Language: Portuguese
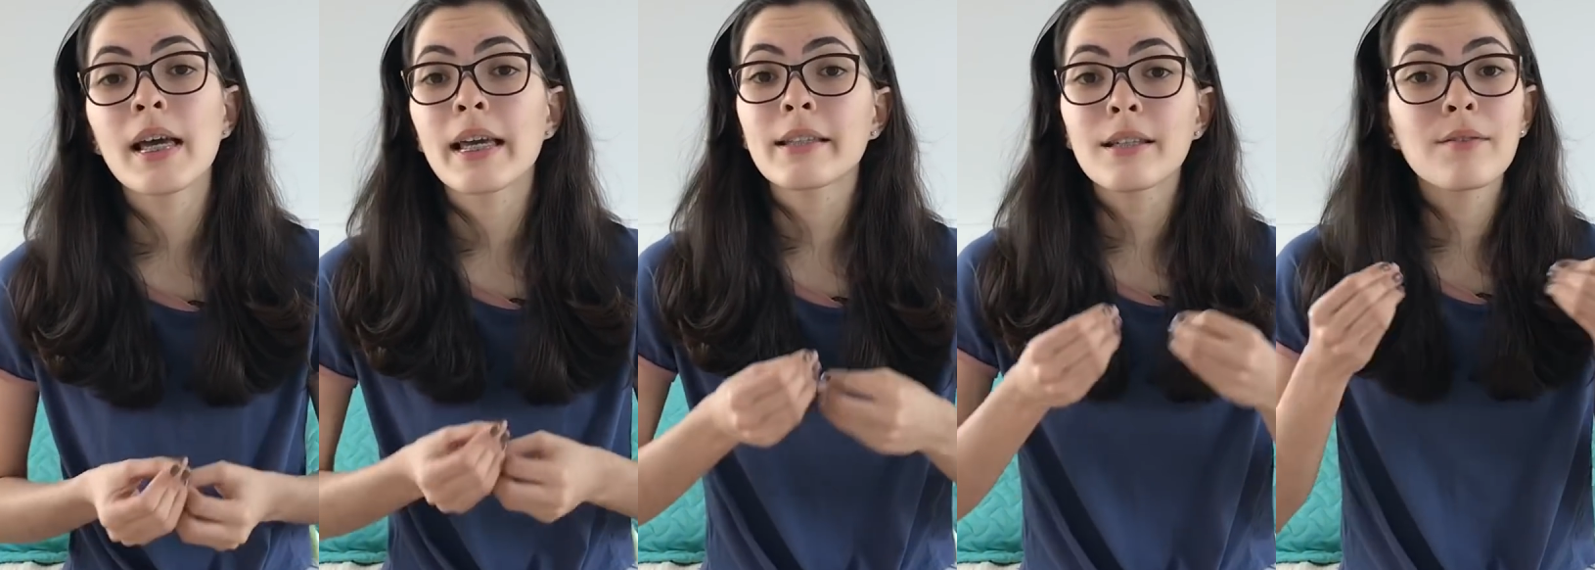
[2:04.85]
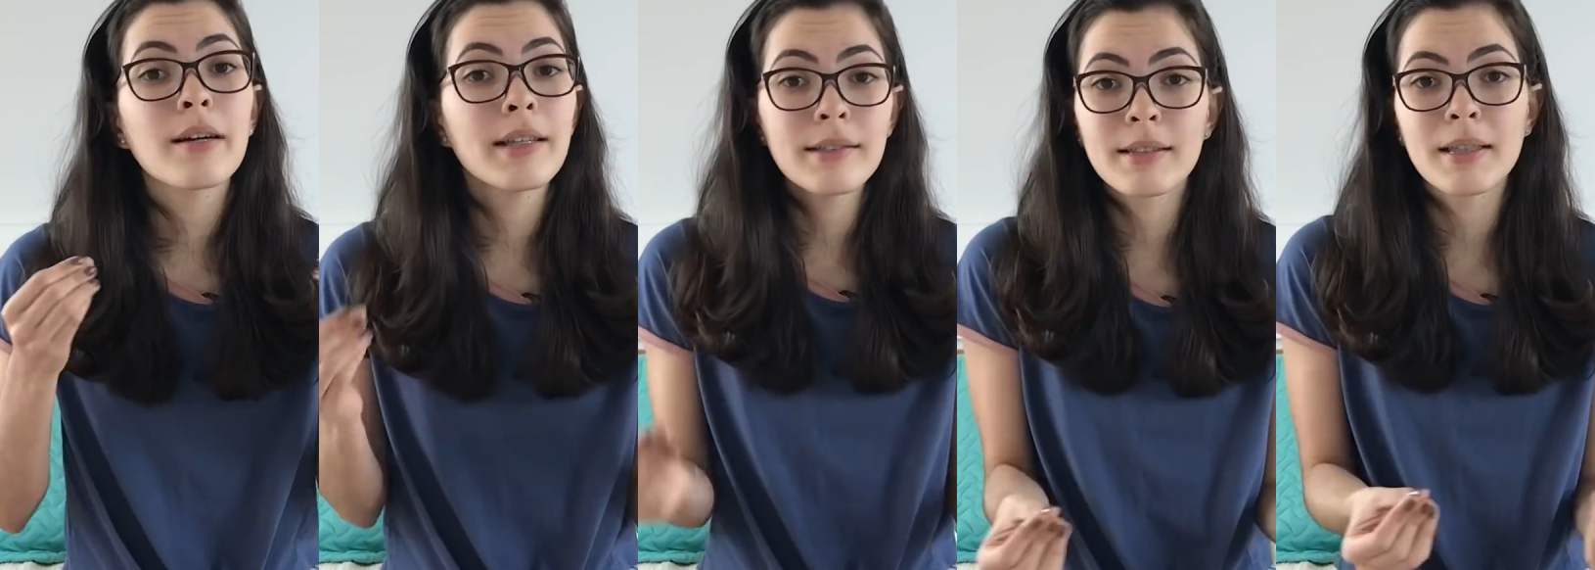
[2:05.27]
Então
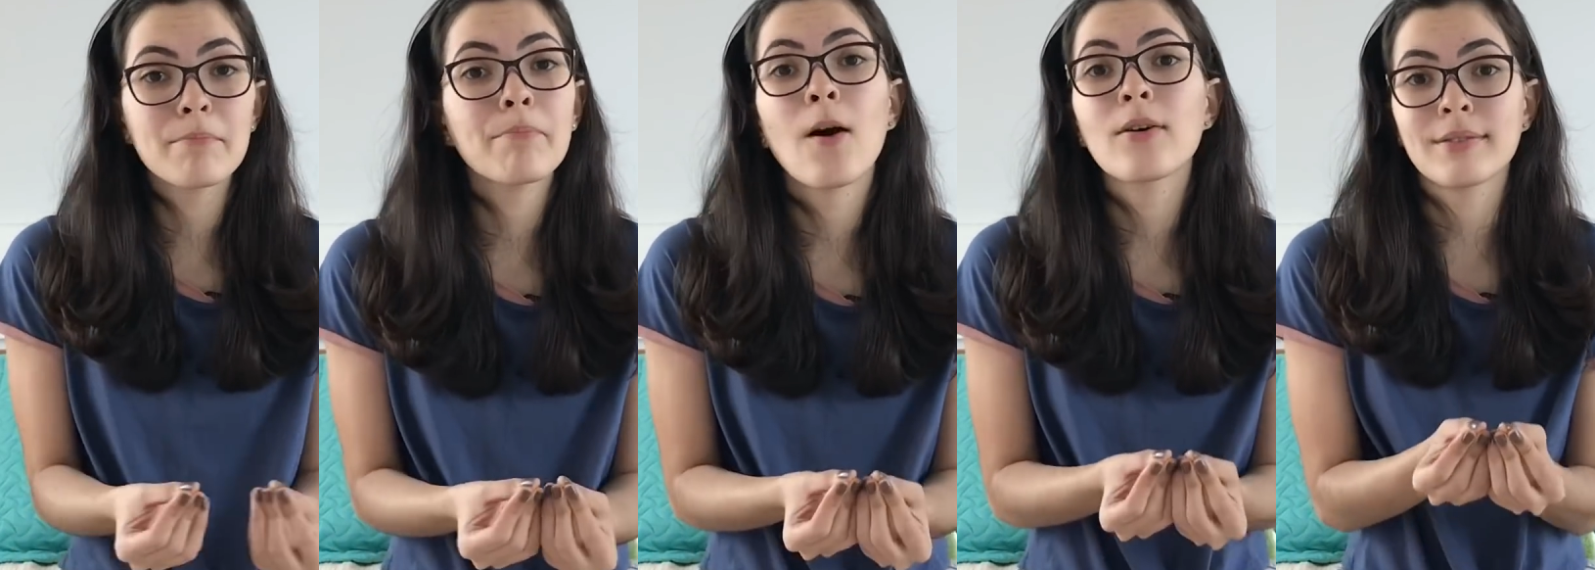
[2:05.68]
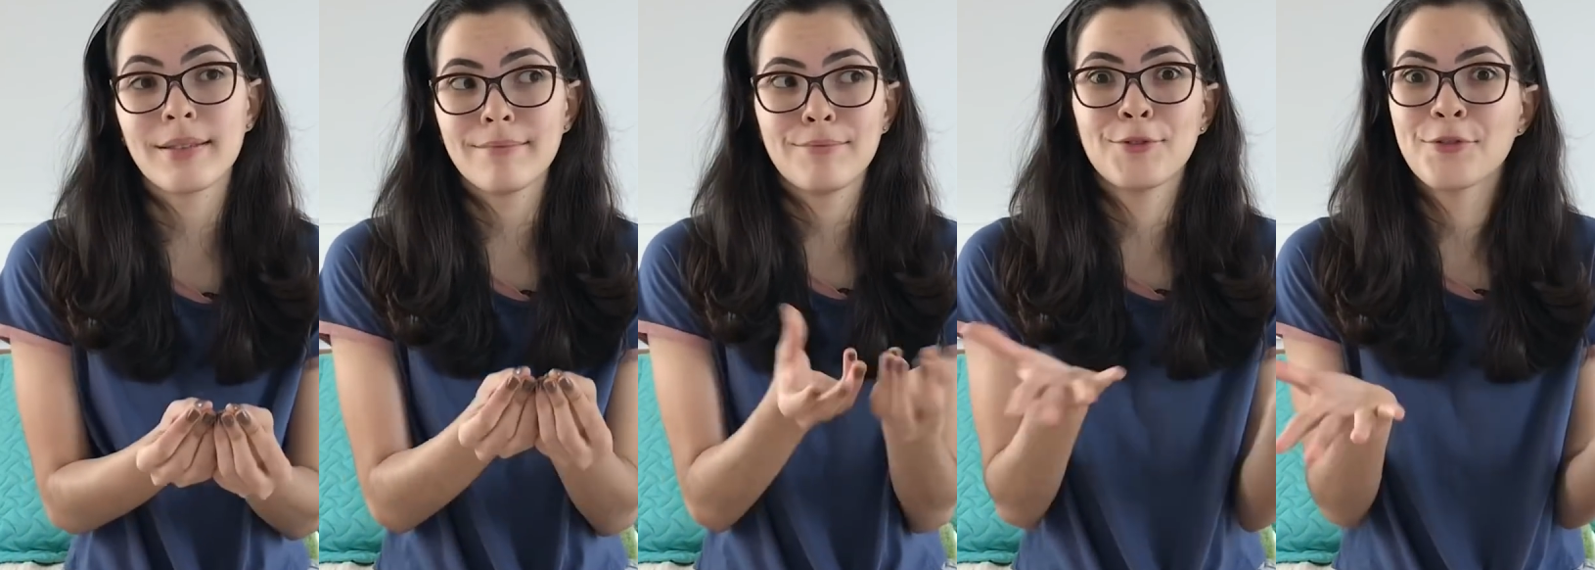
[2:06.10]
é isso que
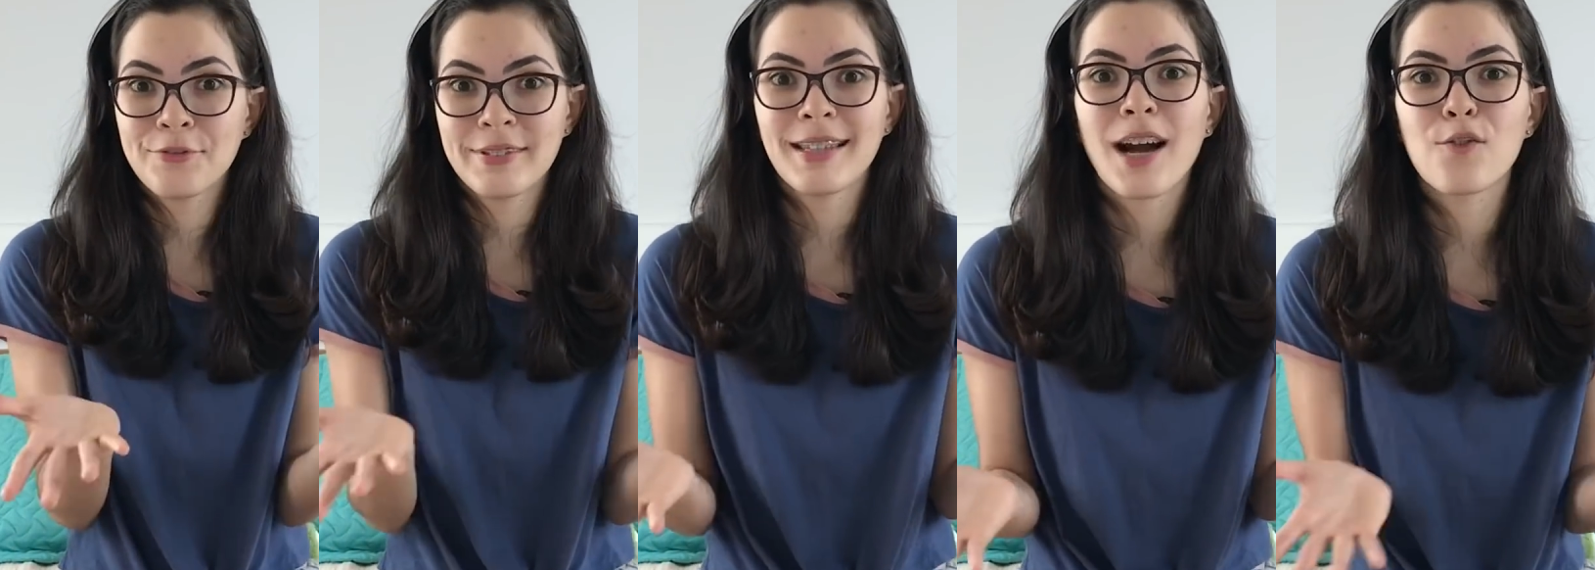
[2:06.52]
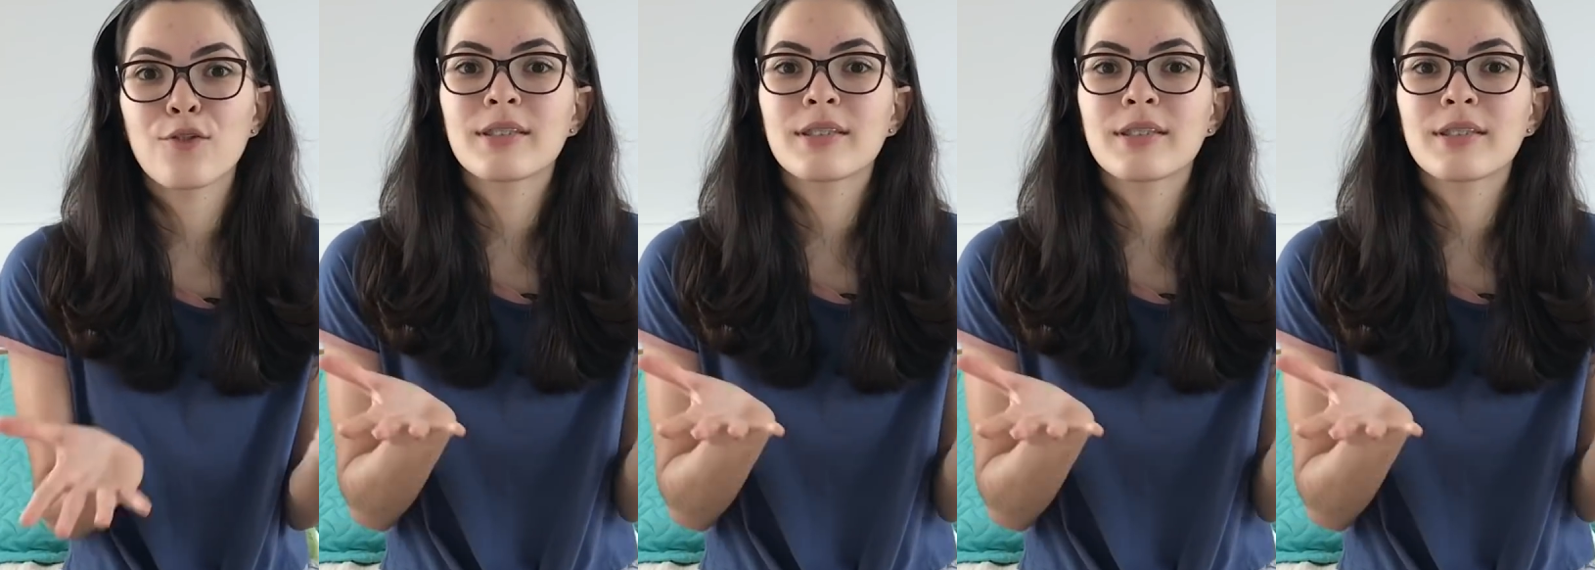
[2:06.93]
importa no final,